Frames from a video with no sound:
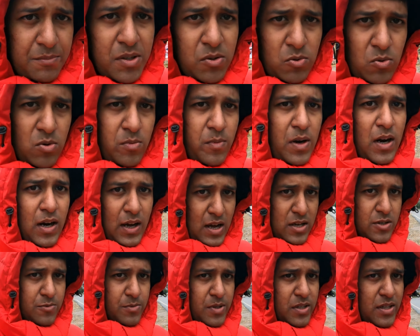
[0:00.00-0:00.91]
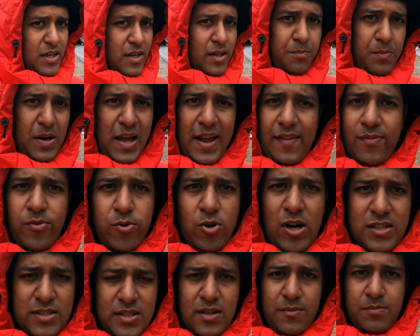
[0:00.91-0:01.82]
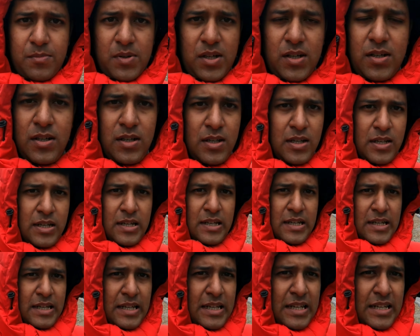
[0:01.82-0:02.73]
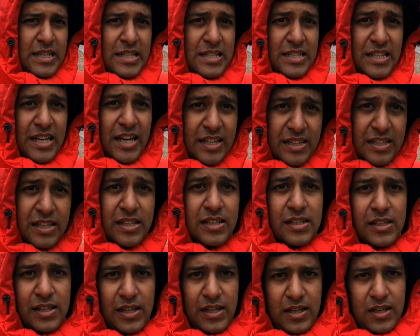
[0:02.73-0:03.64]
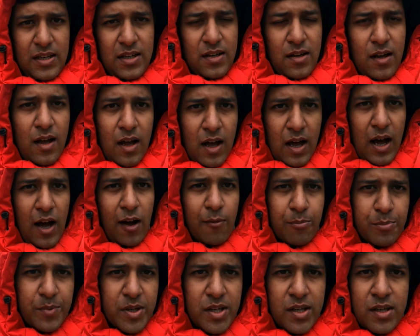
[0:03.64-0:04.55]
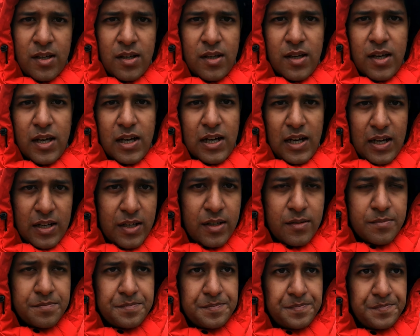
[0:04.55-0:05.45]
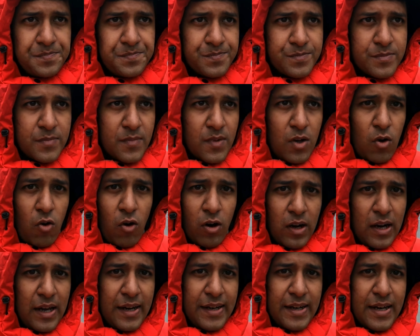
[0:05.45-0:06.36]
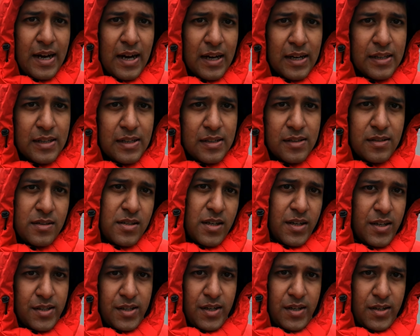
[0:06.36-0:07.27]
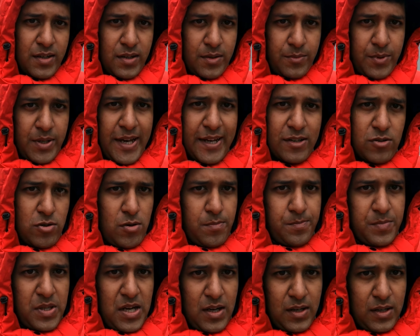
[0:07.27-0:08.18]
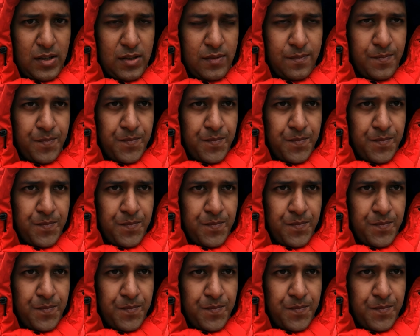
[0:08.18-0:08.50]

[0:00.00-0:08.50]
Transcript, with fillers: আপনি গুলমার্গ আসবেন একটা প্ল্যান তো আছে আপনার সেই দিনকে আপনি এখানে অনলাইনে আগে টিকিট কেটে নেবেন এক সপ্তাহ আগে